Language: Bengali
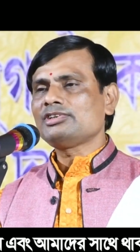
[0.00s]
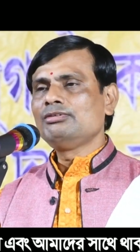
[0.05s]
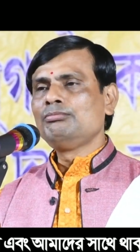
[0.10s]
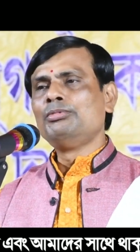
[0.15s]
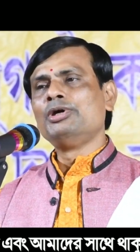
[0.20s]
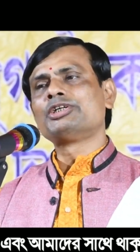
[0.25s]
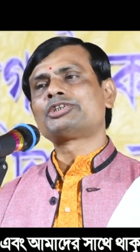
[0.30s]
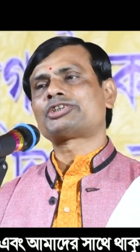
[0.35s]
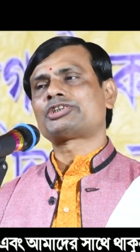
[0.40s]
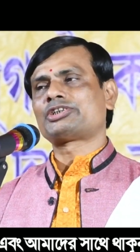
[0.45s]

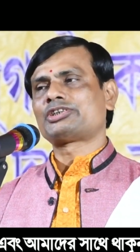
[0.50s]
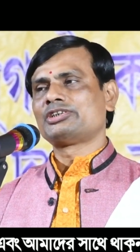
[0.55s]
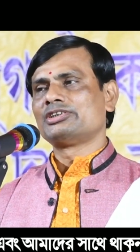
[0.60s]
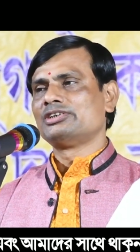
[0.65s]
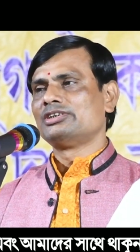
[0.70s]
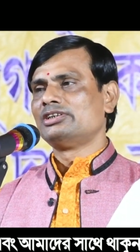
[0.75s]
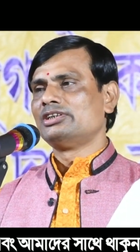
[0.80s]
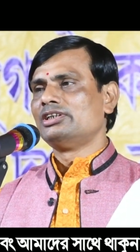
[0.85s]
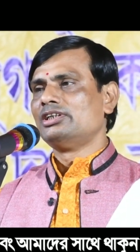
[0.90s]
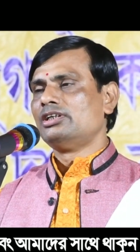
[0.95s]
বেশ
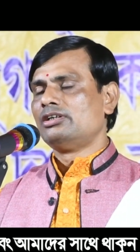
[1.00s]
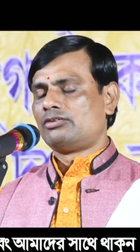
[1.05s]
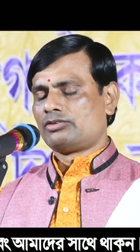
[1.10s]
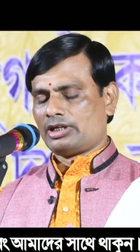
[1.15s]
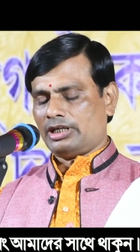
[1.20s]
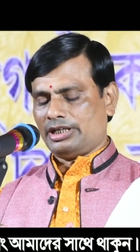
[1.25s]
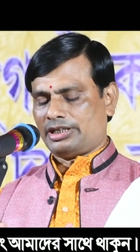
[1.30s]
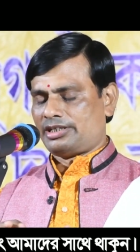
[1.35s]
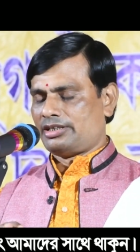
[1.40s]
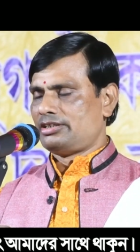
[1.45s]
উনি
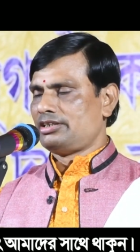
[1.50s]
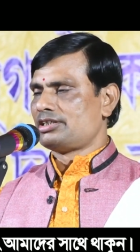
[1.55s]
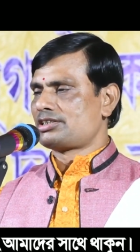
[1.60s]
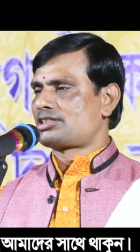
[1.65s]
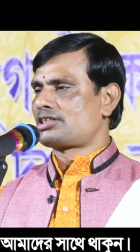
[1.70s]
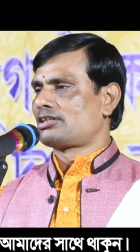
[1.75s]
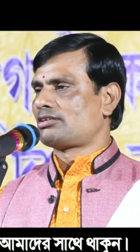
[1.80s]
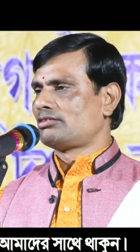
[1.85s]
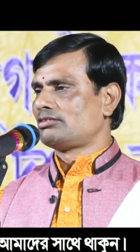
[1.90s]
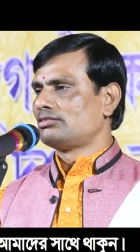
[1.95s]
লিখিয়ে
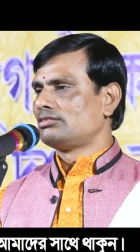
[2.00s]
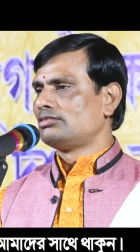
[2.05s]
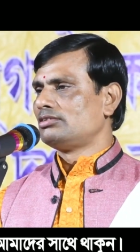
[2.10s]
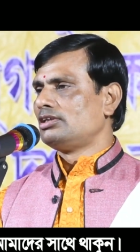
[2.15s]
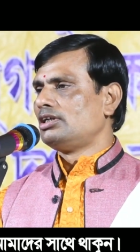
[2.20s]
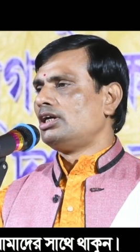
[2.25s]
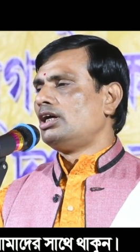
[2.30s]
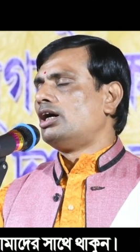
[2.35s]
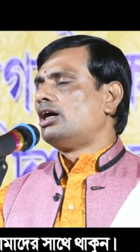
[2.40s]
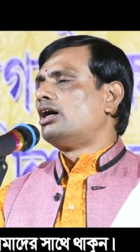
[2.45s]
দিয়েছেন
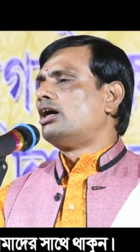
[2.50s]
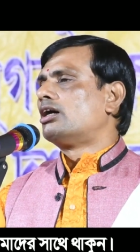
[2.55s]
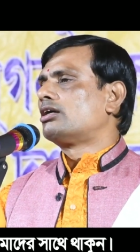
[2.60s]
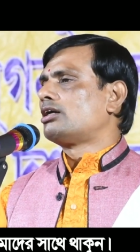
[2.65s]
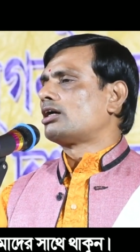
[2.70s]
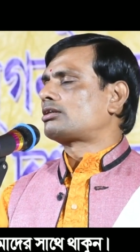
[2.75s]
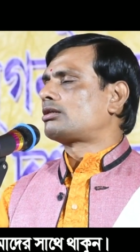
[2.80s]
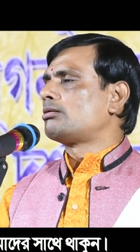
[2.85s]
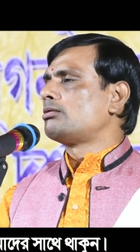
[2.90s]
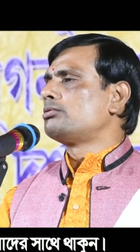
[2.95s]

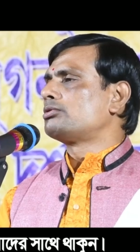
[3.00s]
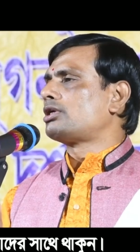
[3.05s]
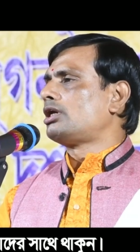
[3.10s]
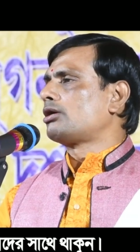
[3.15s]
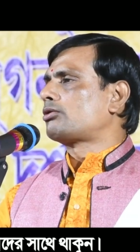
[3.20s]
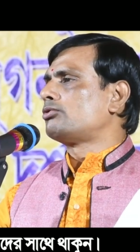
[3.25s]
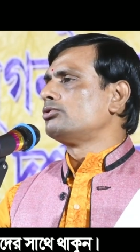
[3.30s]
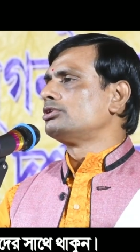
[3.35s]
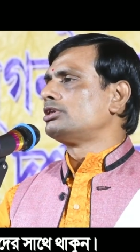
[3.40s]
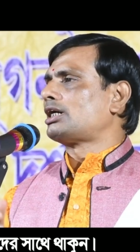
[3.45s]
ডাক্তারবাবু তাহলে
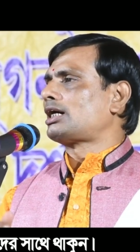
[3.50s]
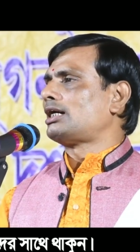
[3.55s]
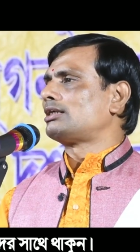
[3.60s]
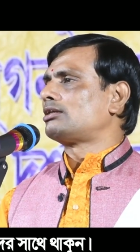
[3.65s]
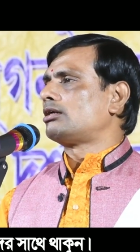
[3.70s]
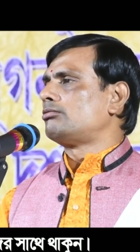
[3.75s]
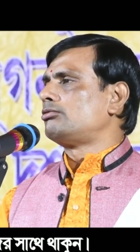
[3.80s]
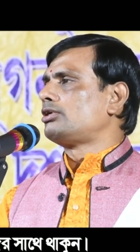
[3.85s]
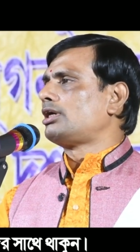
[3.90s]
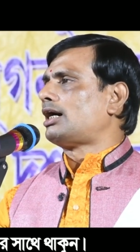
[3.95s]
কোন জায়গায়
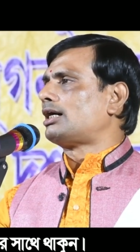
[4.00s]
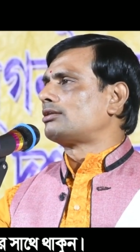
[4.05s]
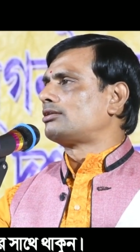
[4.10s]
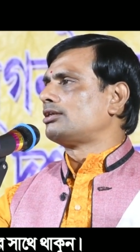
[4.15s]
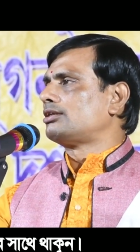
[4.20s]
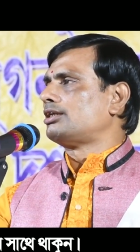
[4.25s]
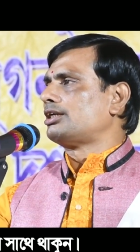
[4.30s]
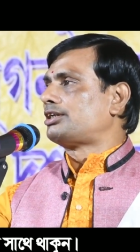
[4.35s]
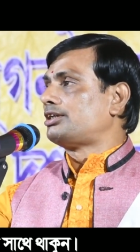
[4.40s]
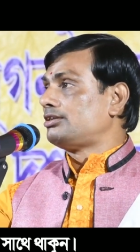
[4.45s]
যাবো উনি হাত
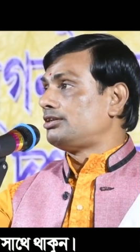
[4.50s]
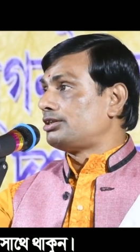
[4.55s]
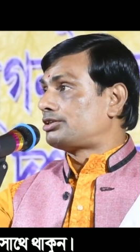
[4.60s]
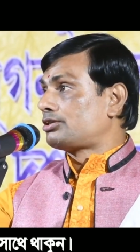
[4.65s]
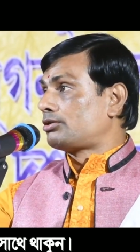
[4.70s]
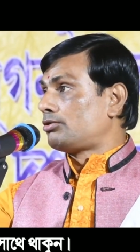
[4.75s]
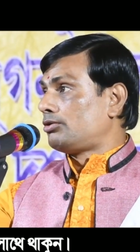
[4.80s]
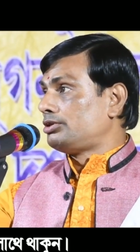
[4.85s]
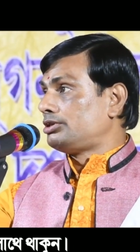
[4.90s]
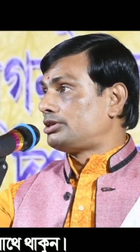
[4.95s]
দিয়ে দেখিয়ে
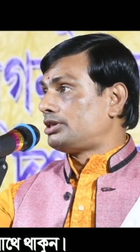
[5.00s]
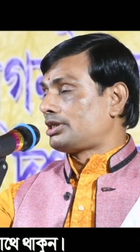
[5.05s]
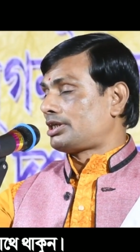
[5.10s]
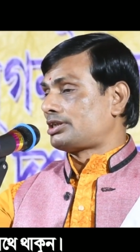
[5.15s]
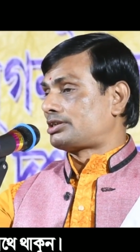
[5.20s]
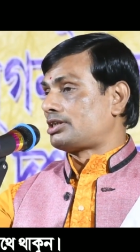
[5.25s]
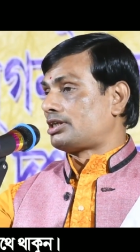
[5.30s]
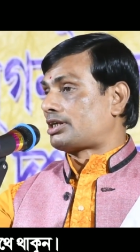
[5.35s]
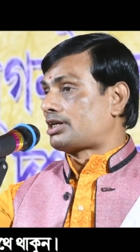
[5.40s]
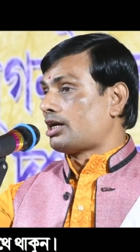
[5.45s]
দিয়েছেন ওই যে
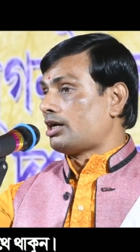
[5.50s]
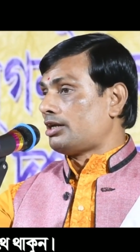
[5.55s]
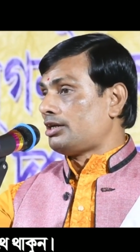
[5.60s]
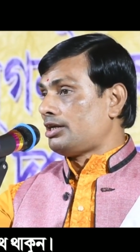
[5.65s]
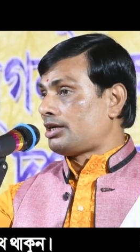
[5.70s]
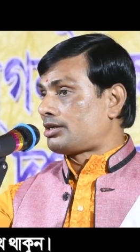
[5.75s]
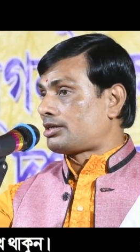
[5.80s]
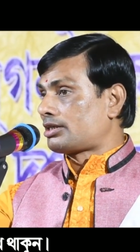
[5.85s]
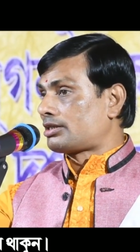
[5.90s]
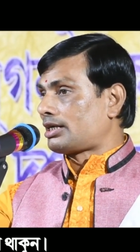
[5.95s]
দেখেছেন
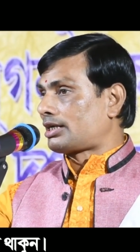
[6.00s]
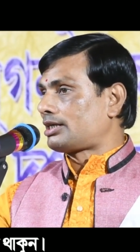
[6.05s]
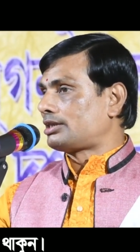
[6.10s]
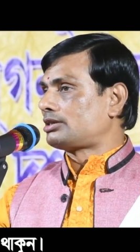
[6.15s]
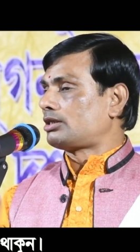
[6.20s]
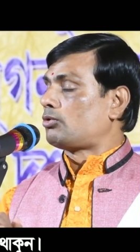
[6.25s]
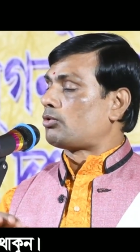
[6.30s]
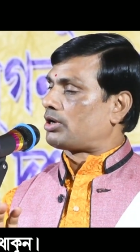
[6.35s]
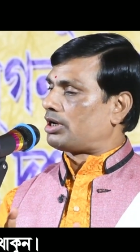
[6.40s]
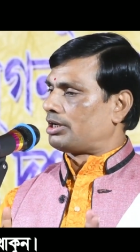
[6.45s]
ক্লিনিকটা দেখা
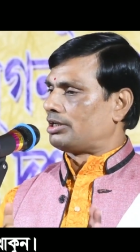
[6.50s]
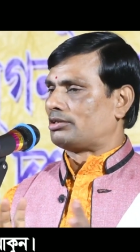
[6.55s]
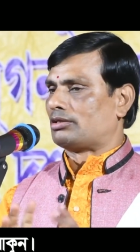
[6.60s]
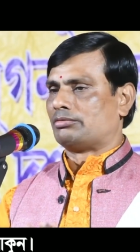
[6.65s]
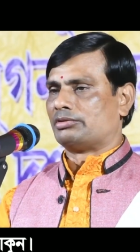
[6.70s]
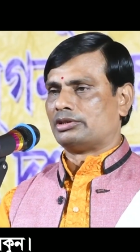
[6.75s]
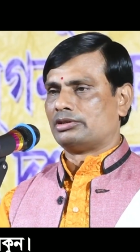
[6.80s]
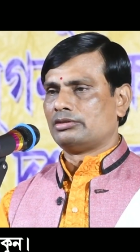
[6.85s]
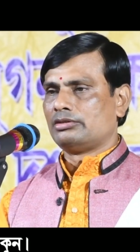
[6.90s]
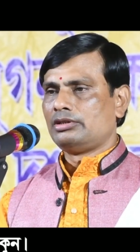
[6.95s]
যায় ওখানে
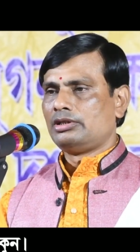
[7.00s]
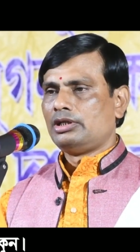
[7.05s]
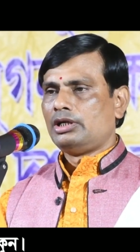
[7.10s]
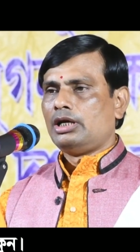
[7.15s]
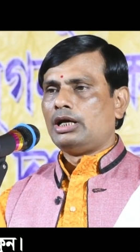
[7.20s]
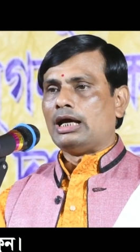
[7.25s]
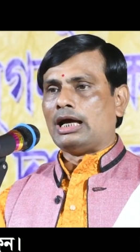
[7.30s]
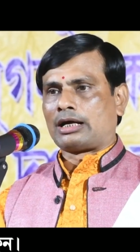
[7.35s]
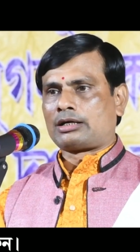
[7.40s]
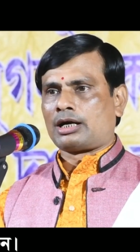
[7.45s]
যাবেন
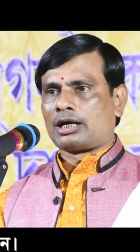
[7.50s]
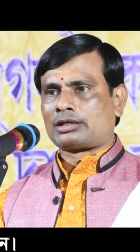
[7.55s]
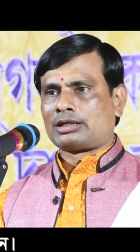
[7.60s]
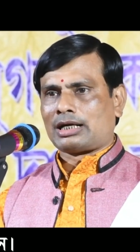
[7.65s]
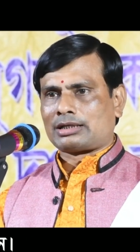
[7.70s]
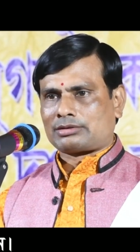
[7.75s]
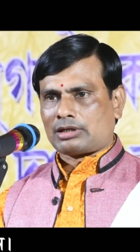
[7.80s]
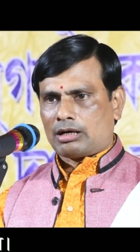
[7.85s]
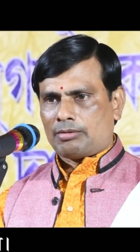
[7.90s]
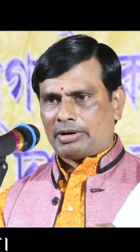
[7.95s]
এক এক
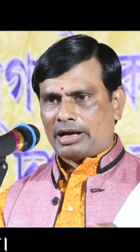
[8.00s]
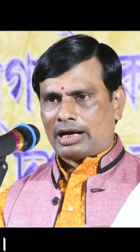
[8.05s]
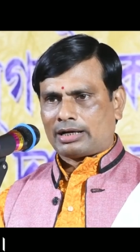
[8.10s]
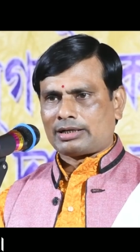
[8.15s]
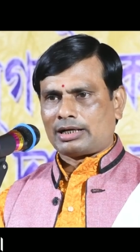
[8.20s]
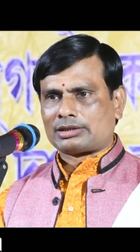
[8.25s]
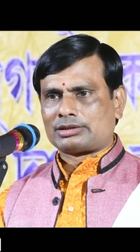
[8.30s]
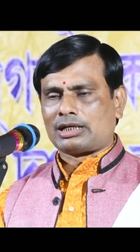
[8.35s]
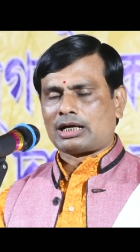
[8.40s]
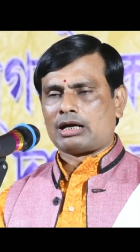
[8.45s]
ডাক্তার আবার এক
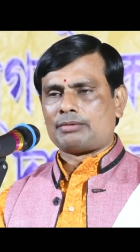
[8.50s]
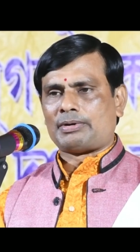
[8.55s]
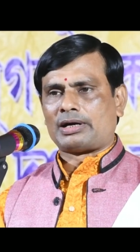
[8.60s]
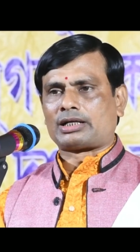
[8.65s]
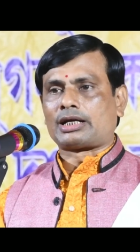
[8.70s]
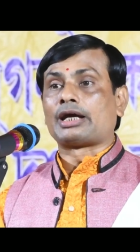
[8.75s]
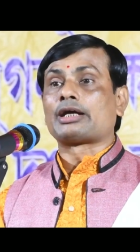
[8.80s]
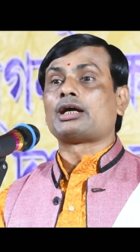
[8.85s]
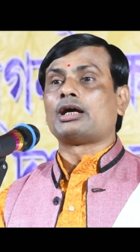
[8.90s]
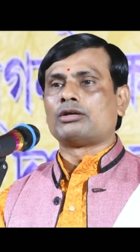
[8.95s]
এক জায়গায়
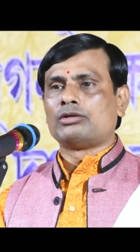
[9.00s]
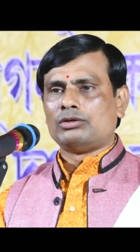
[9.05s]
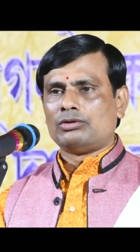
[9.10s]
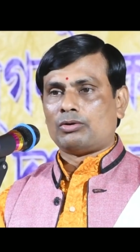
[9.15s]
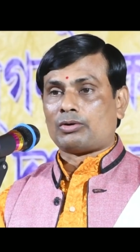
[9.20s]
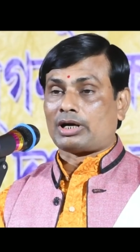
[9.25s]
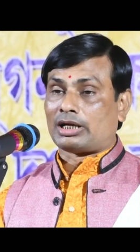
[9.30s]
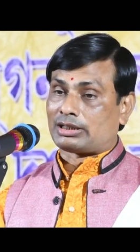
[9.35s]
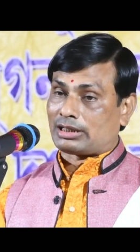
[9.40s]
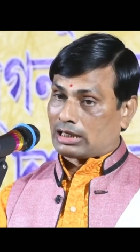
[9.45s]
পাঠায় কেন
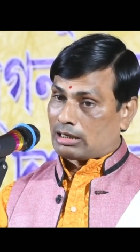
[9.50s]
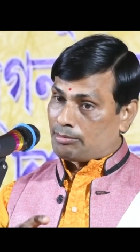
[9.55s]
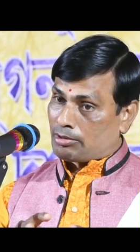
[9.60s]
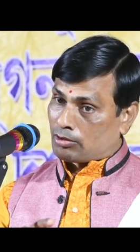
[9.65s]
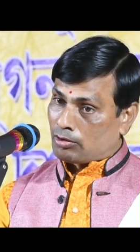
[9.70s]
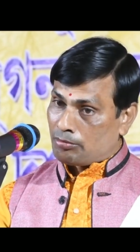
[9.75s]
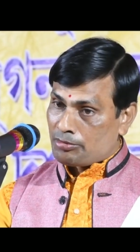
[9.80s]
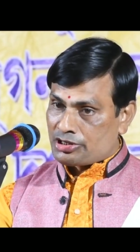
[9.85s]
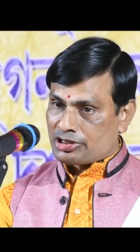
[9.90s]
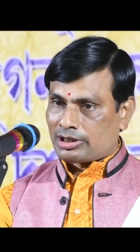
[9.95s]
ওখান থেকে আবার
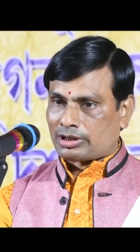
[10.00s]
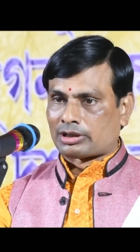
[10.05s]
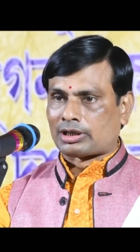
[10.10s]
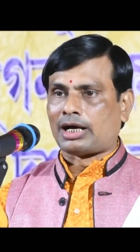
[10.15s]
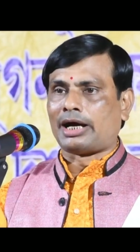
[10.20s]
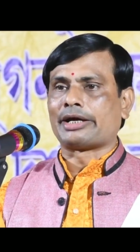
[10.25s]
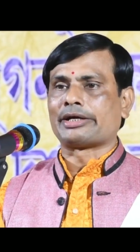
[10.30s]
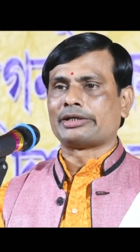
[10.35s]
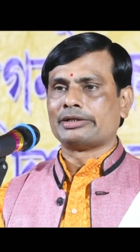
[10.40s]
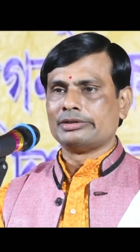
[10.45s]
কমিশন
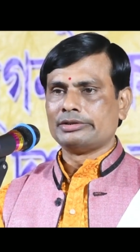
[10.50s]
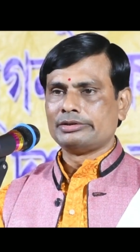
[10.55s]
খায়